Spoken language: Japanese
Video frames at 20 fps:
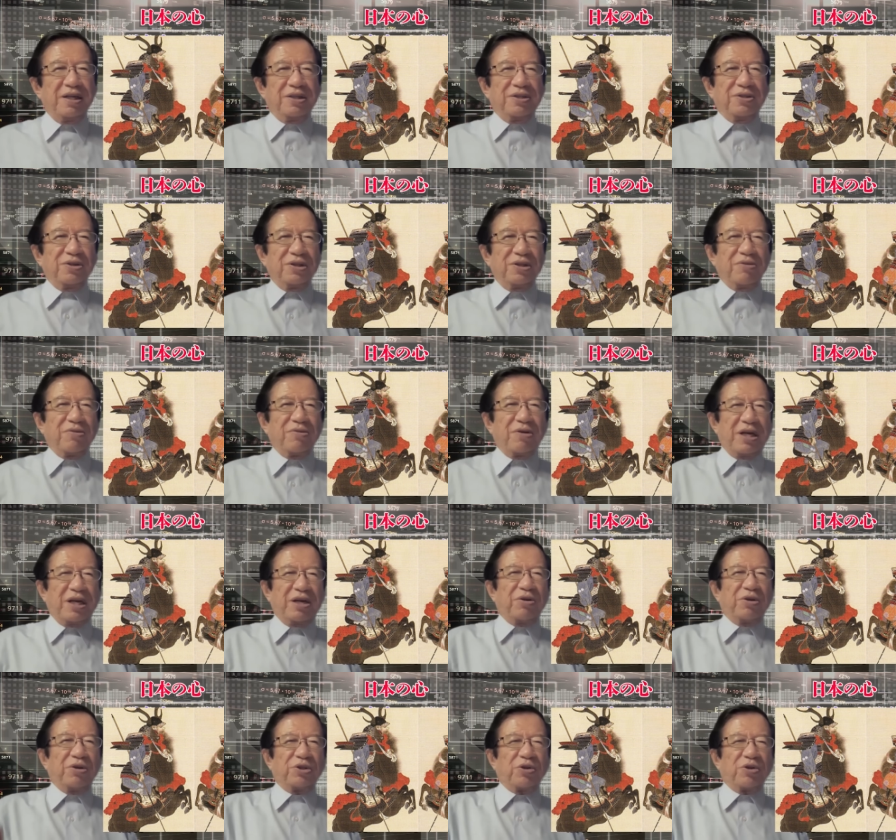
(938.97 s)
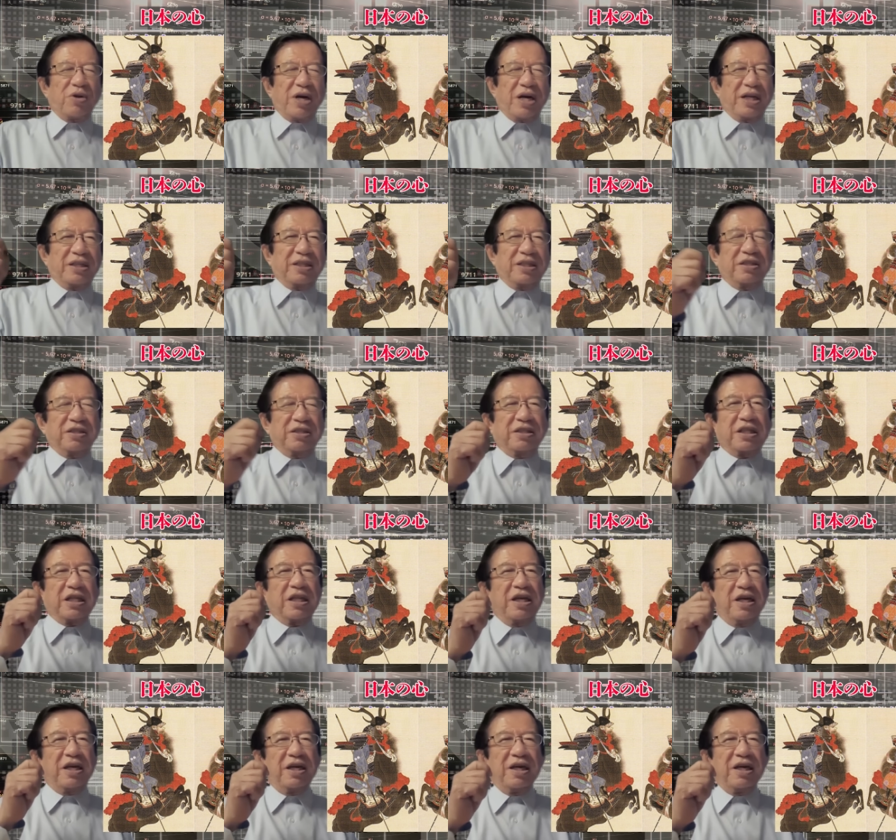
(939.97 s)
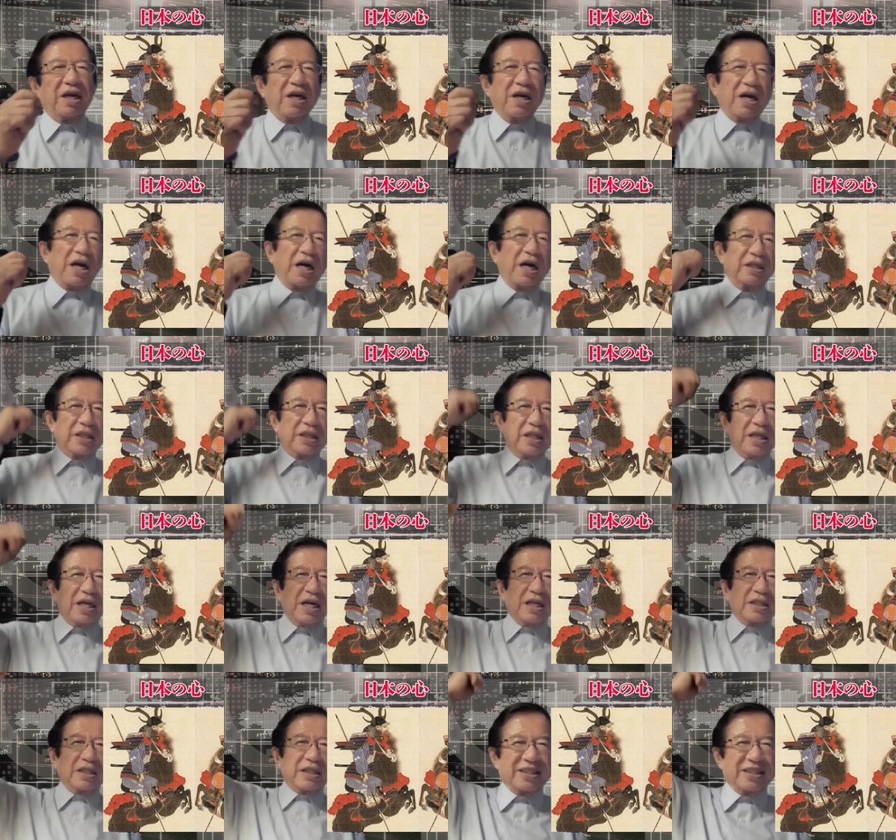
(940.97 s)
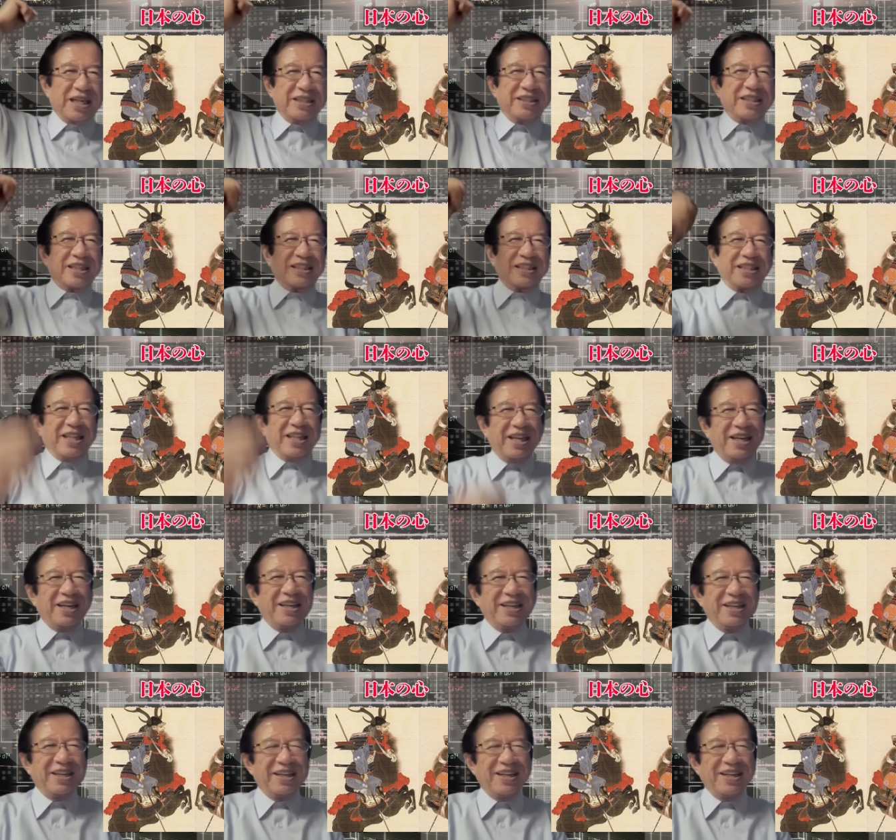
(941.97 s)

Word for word: それで我こそはっつってね、旗なんか刺しちゃってね、